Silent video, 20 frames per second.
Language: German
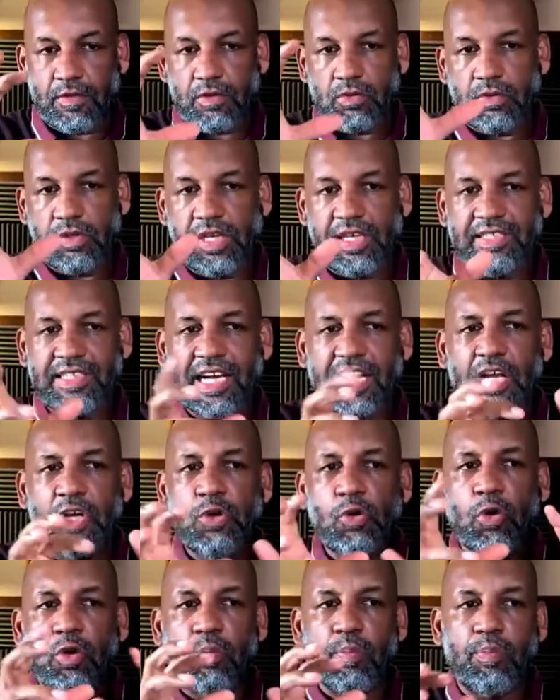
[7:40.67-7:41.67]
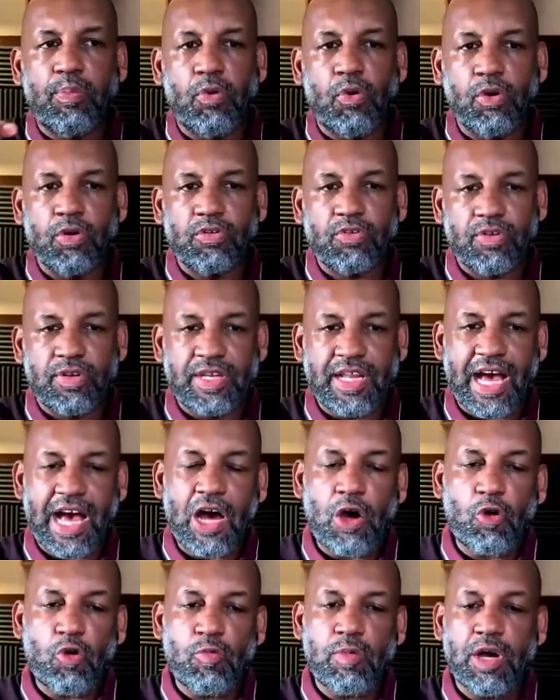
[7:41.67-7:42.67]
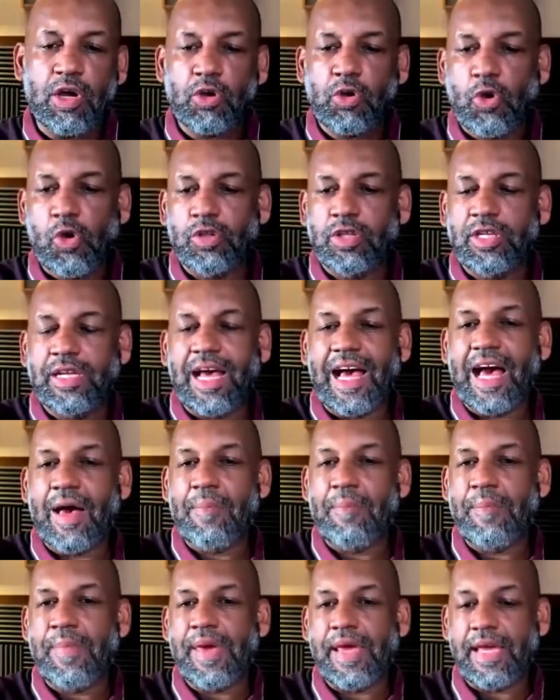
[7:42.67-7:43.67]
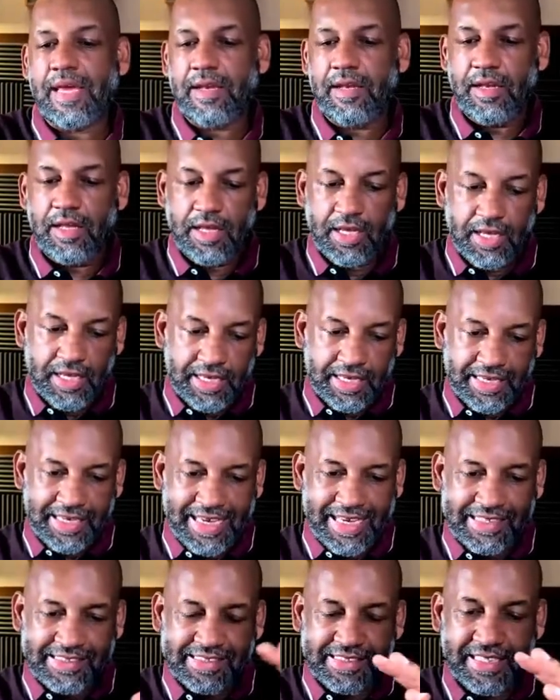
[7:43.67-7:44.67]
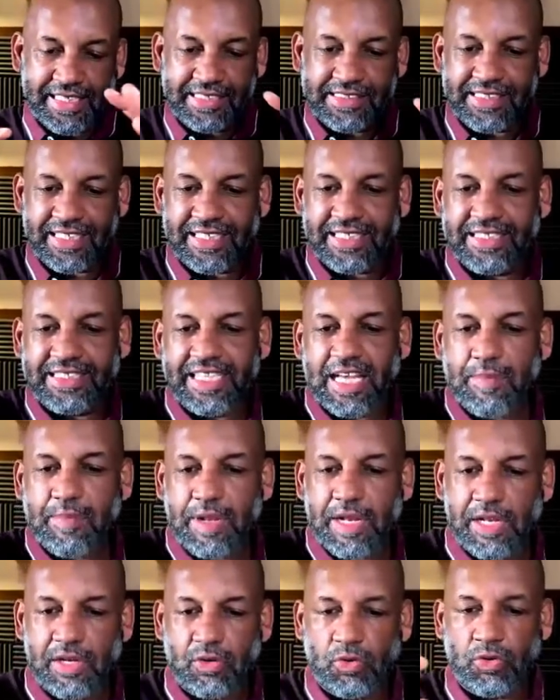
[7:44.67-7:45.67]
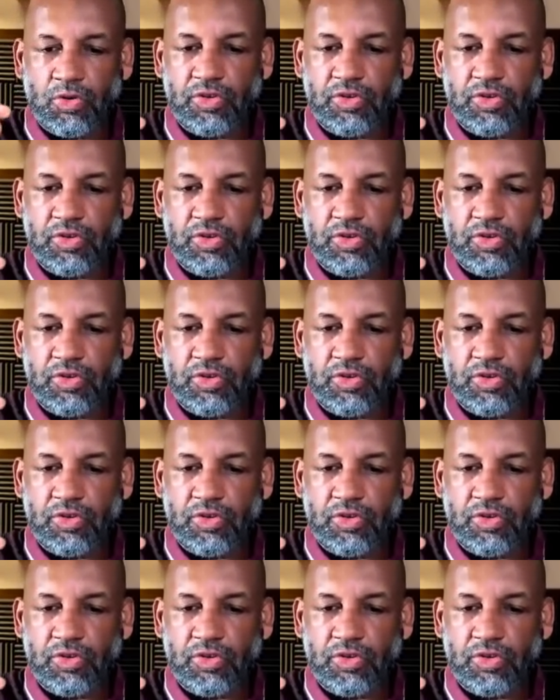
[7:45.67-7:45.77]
Und dieser Knotenpunkt, darüber können Armeen jetzt hier sich sammeln. Und